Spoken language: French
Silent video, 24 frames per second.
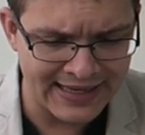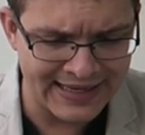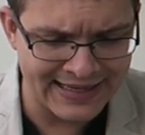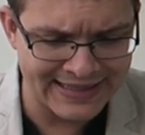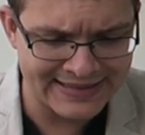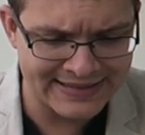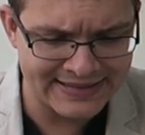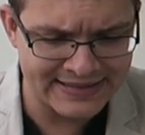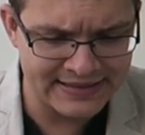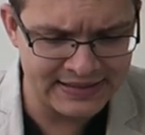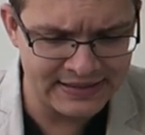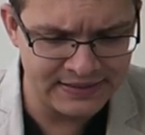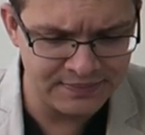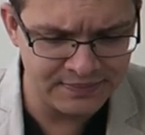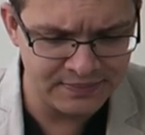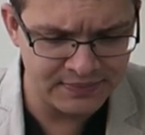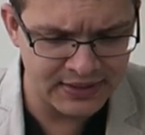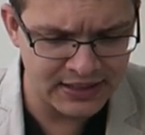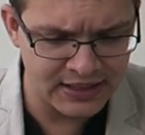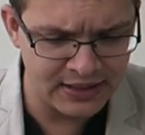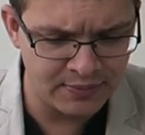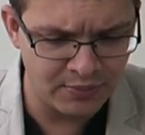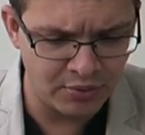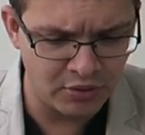Ainsi,
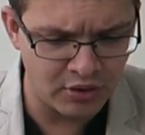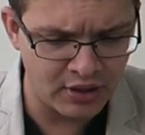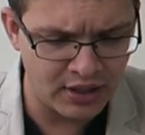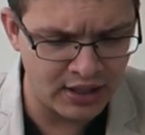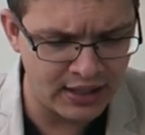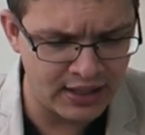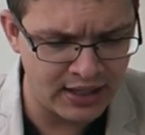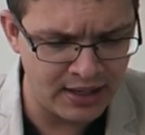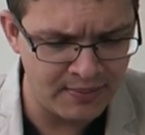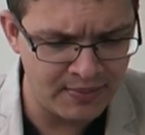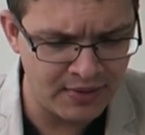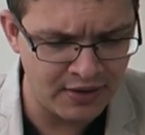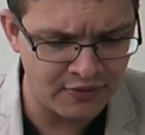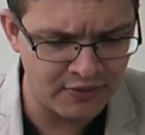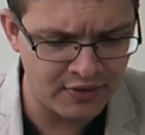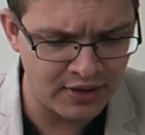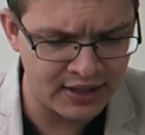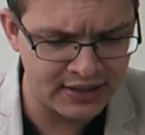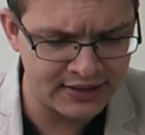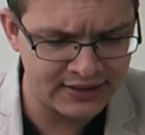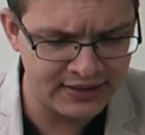il proclame avoir